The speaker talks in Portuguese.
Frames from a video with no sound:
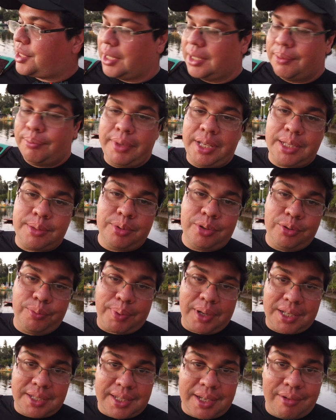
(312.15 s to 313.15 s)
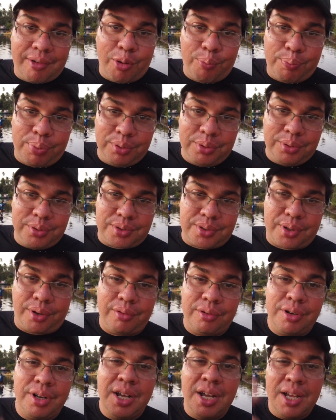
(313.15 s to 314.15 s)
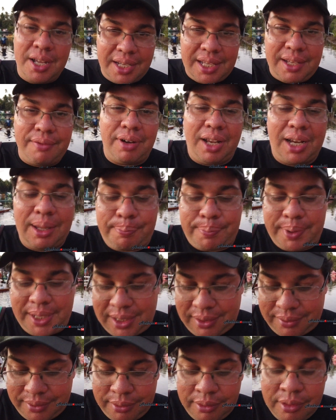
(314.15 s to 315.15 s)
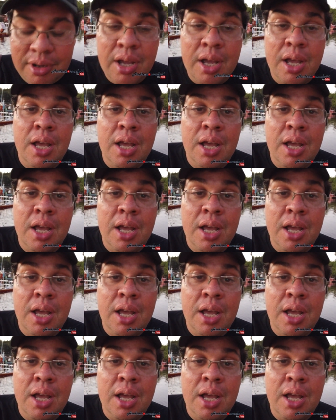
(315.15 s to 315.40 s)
tchan mesmo do passeio é o pôr do sol, que vale a pena, viu?